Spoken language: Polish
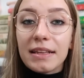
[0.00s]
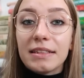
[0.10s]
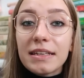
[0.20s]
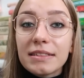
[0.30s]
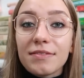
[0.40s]

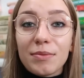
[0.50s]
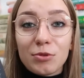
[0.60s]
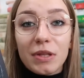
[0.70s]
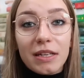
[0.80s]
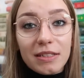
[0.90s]
Nie chcę Wam
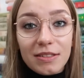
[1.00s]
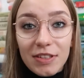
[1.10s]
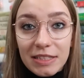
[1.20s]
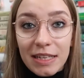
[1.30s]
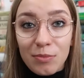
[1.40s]
tutaj nic
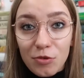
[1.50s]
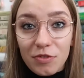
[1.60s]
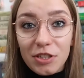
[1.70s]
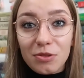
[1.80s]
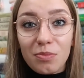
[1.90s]
więcej
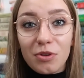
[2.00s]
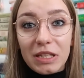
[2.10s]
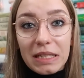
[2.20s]
mówić, bo